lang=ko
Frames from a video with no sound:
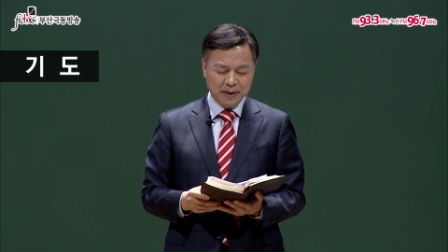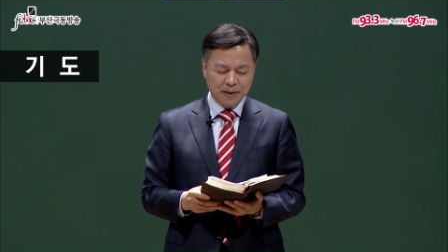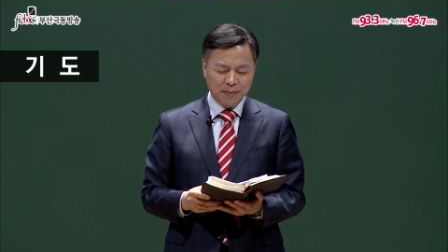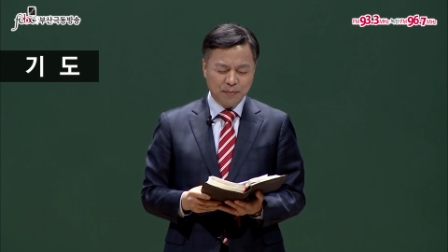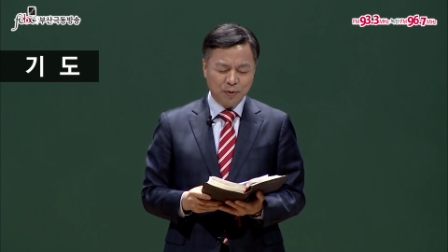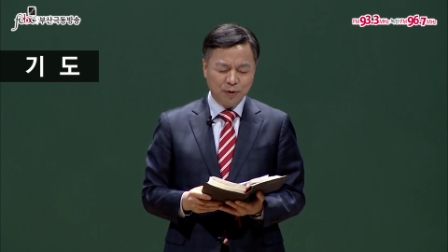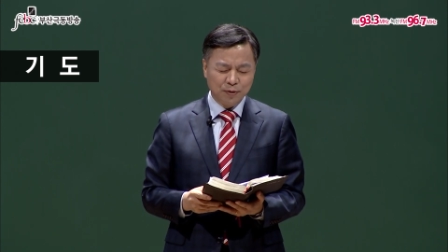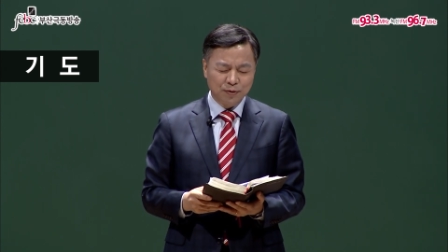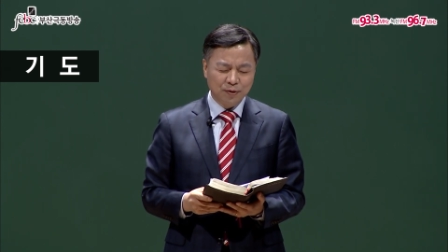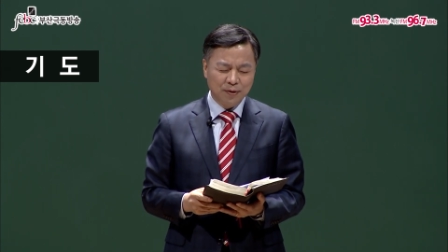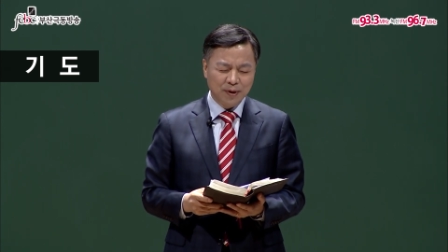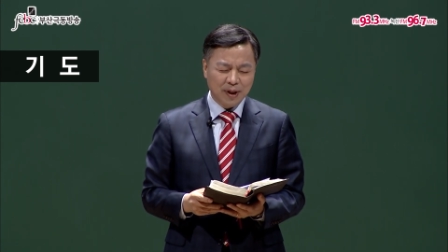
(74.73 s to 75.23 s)

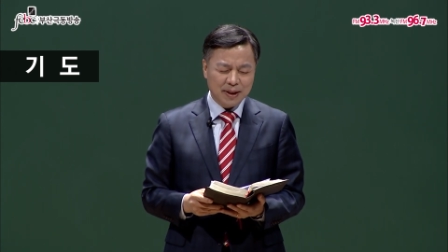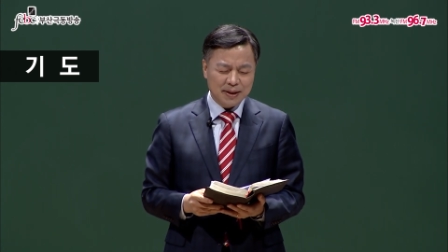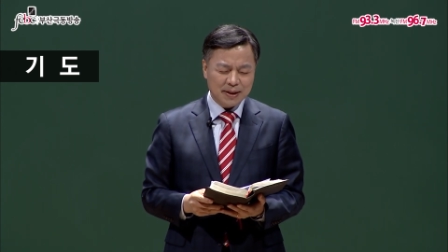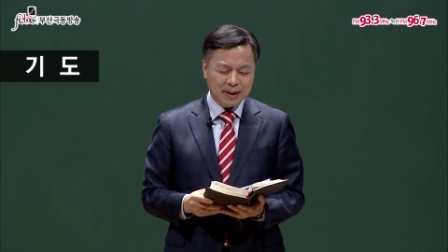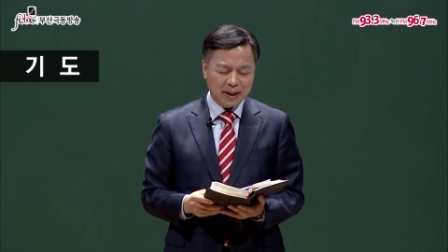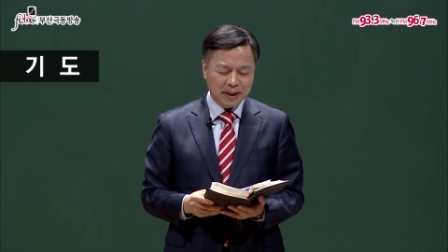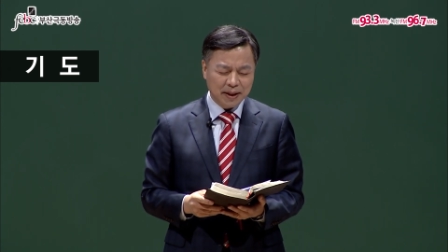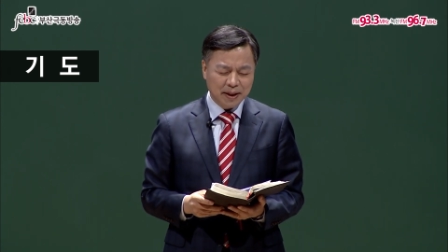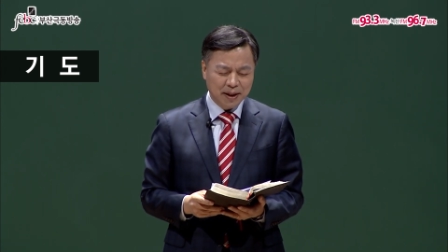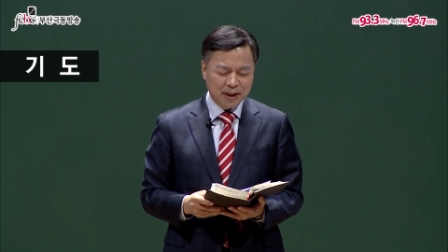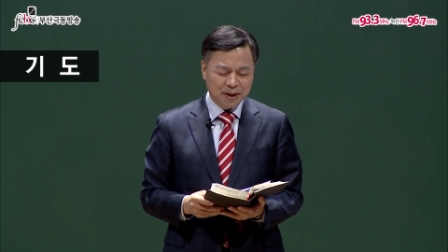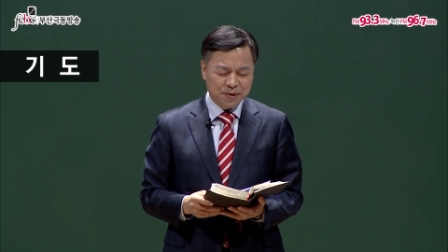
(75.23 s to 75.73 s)
모두가
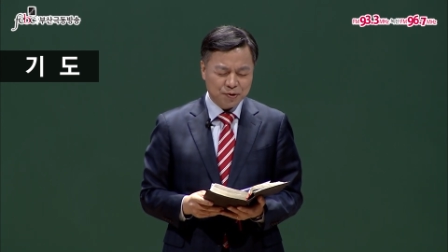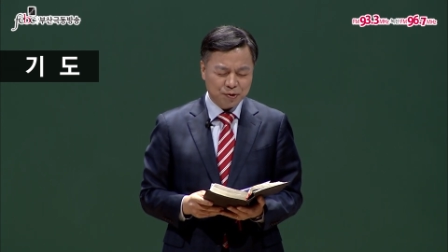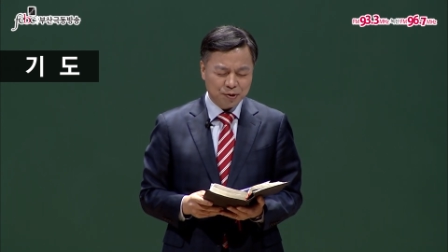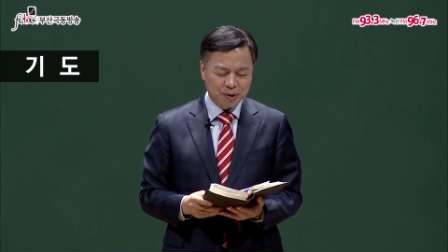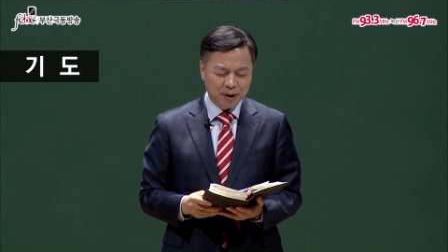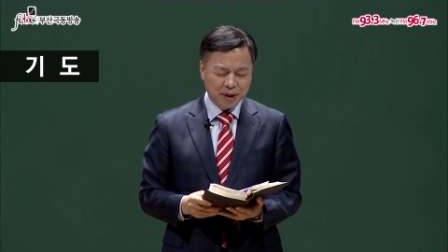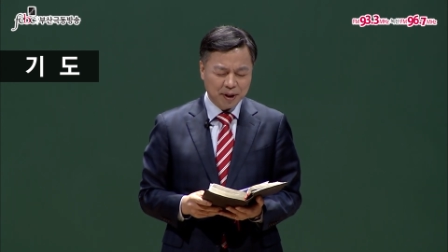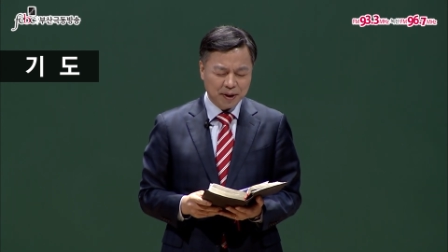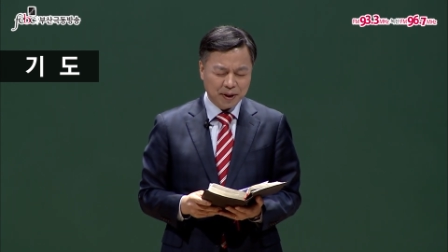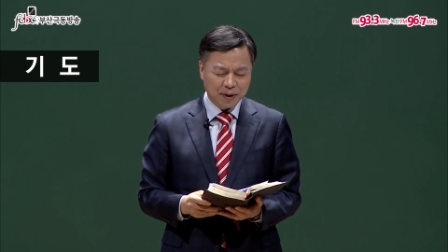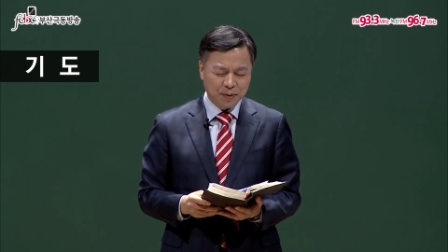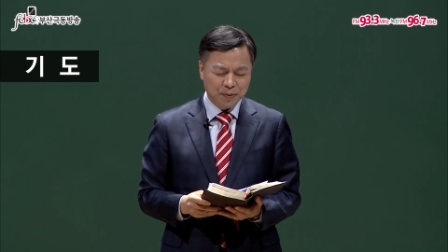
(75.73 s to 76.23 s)
자기가
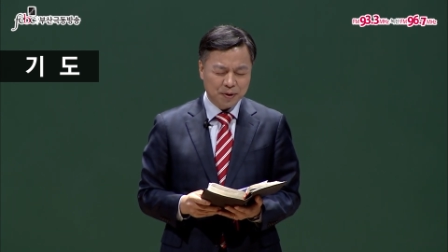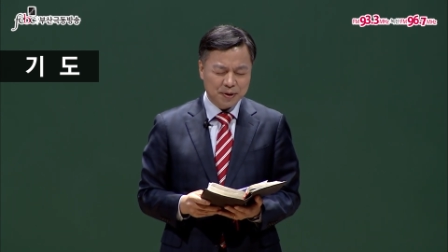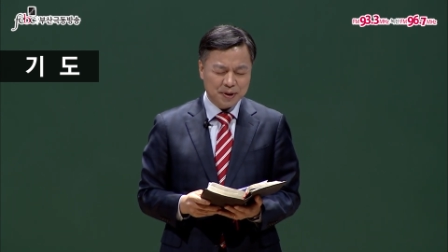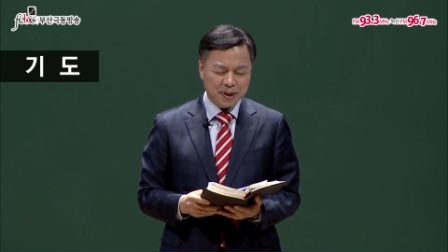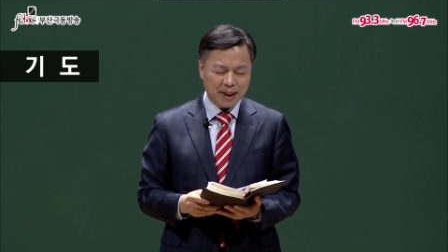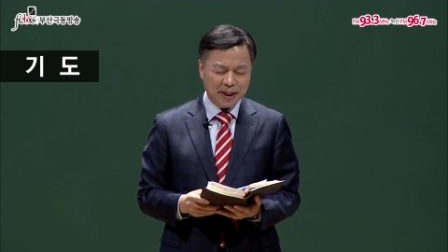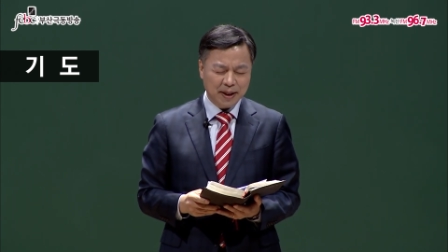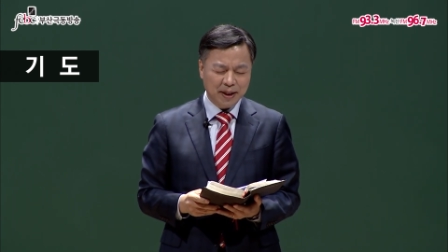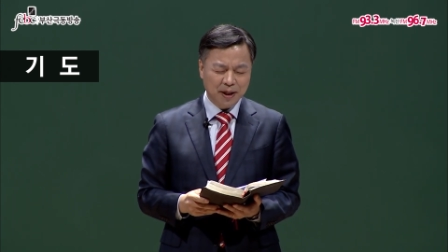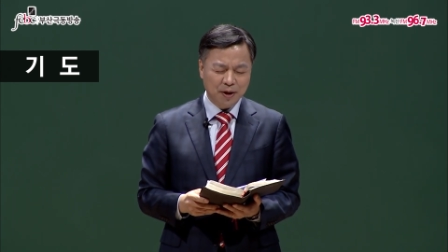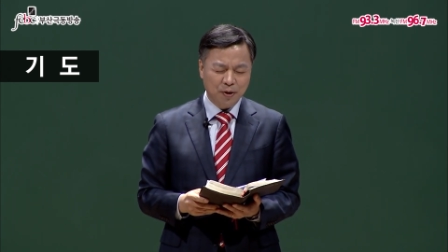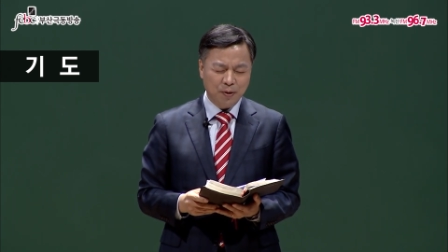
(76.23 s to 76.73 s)
주인이 되고
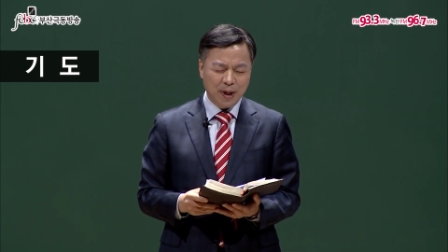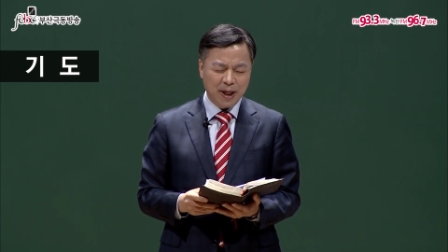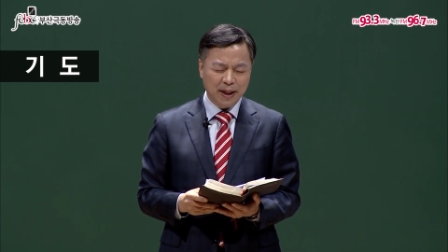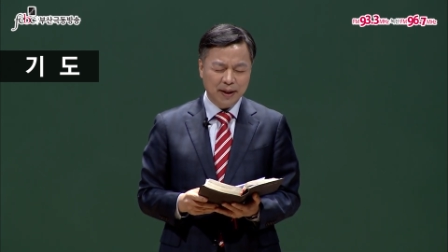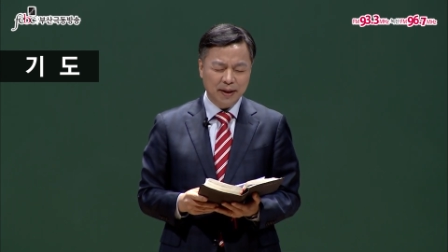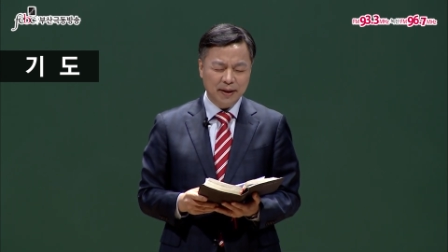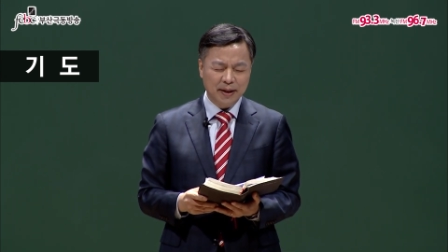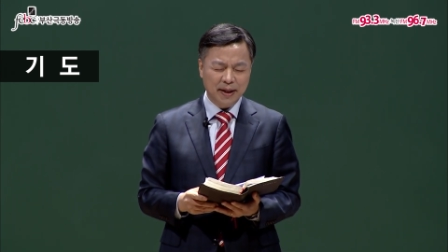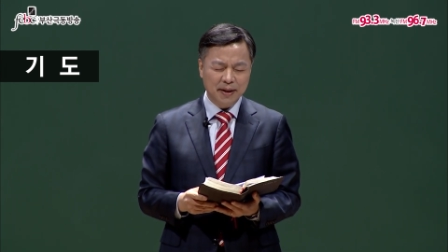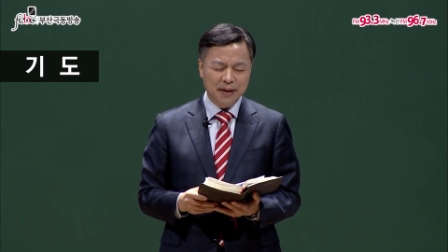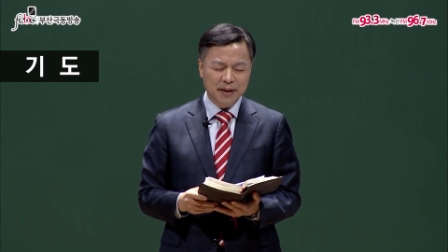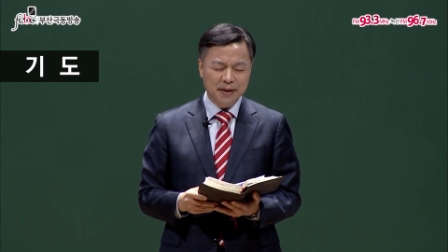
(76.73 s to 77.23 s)
자기가
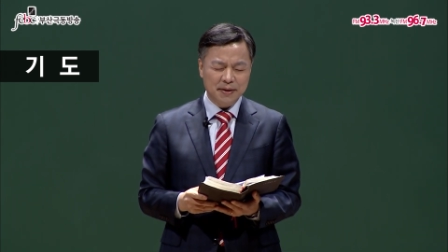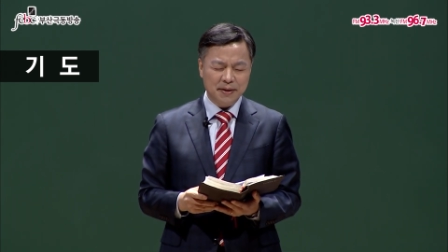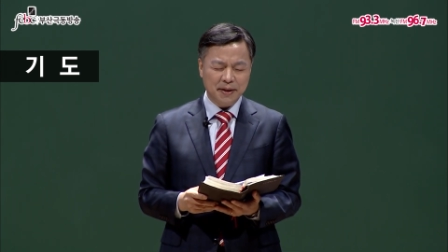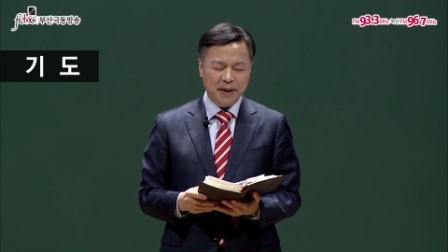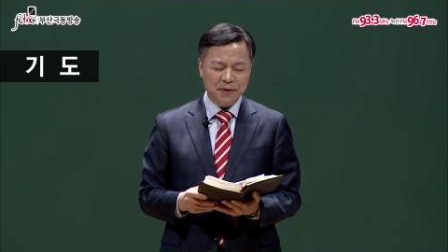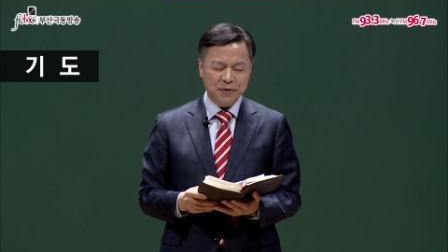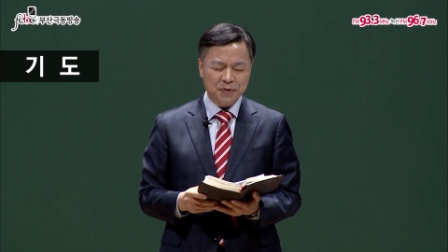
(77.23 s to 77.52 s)
왕이 된 이 시대